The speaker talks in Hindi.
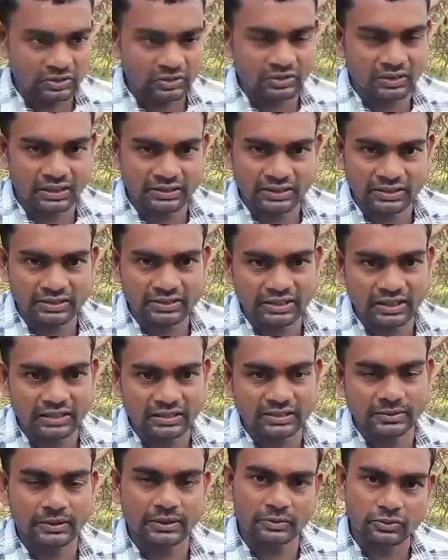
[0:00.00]
पर जो
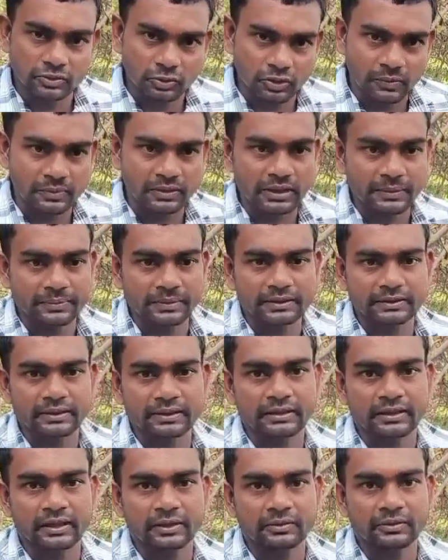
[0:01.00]
लाठीचार्ज हुआ उसको भी आपने
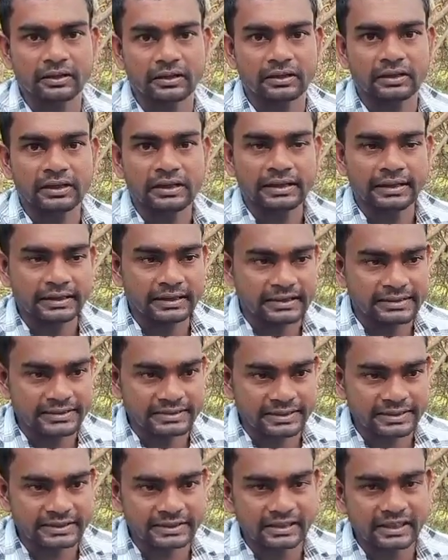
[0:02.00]
देखा होगा
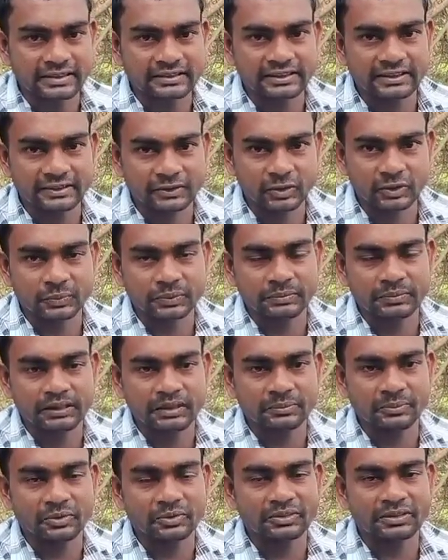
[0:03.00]
इस चिड़चिड़ाती धूप में
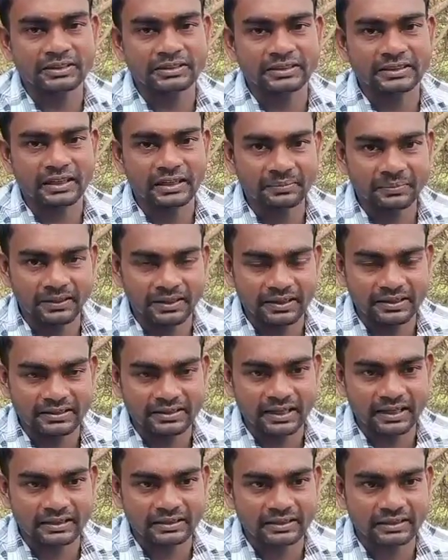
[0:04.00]
हम लोग कितना
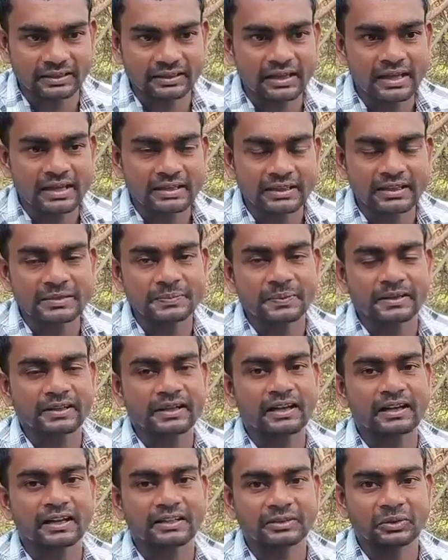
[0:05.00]
परेशान हैं किस
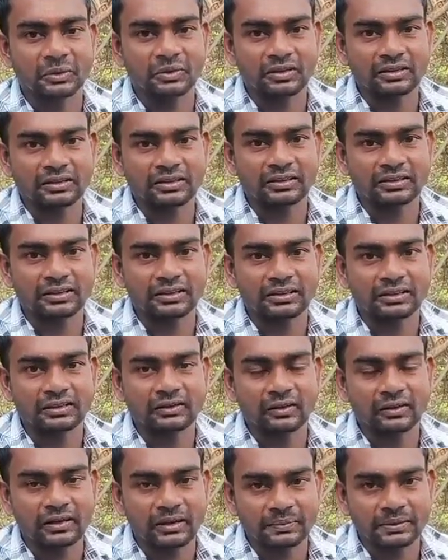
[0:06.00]
प्रकार आंदोलन कर रहे
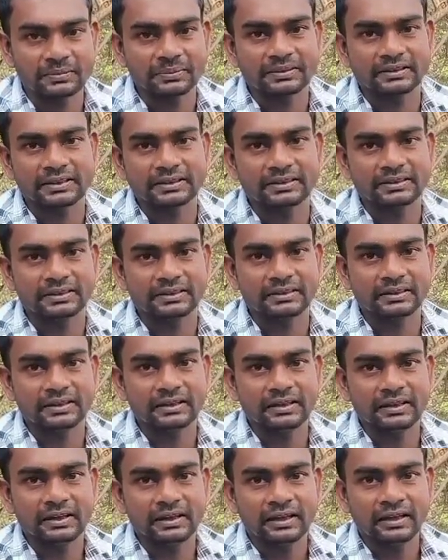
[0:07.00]
हैं और आप ही बताइए
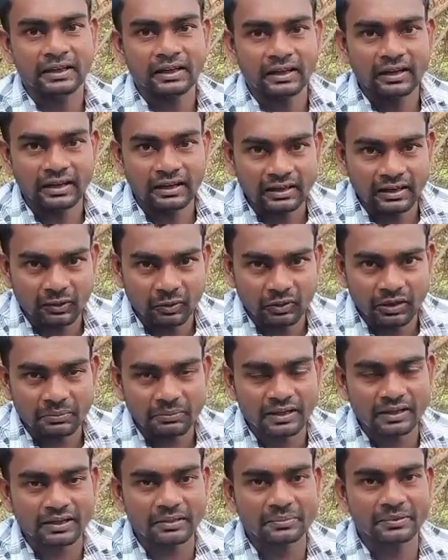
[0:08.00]
लहू
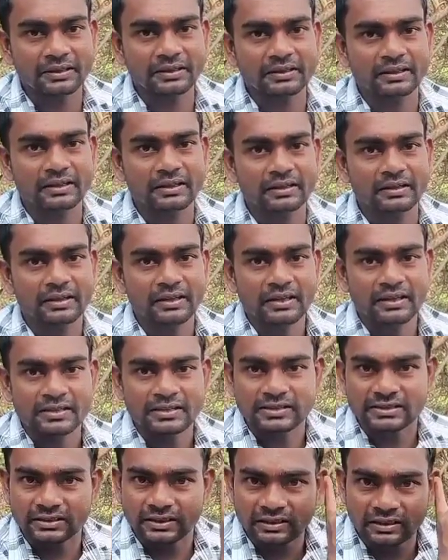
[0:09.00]
हमारा बहेगा
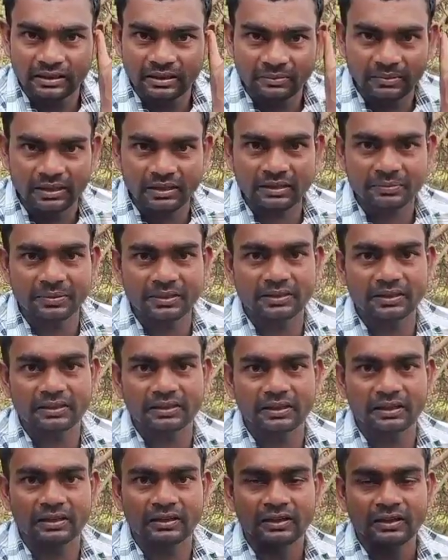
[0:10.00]
सर हमारा
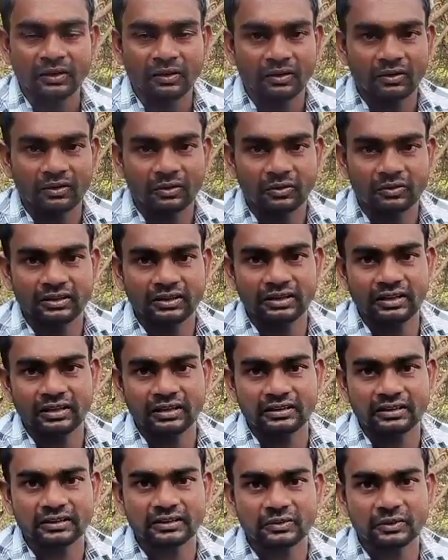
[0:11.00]
फटेगा और
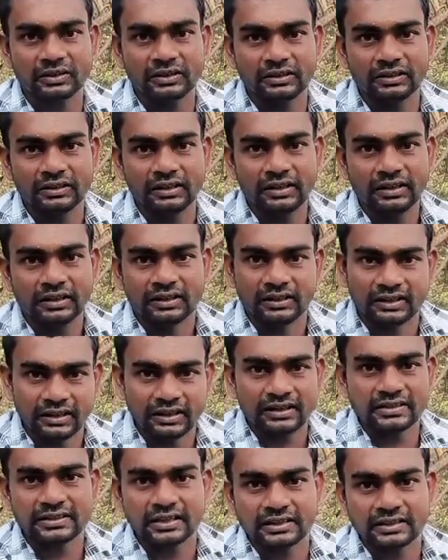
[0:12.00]
नौकरियां अगर कोई
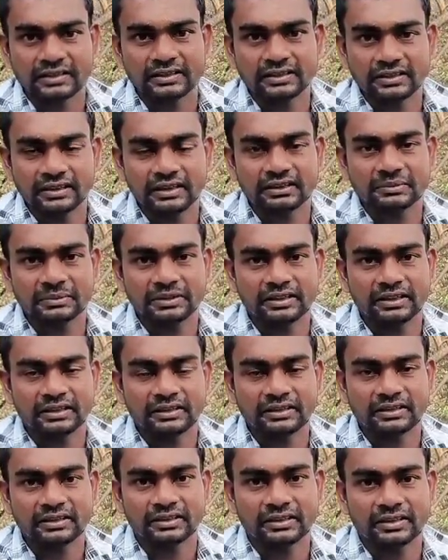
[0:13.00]
गैर झारखंड का आदमी यहाँ
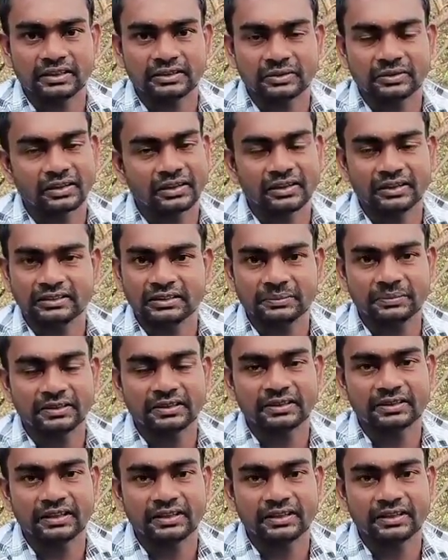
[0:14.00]
करेगा तो कलेजे पर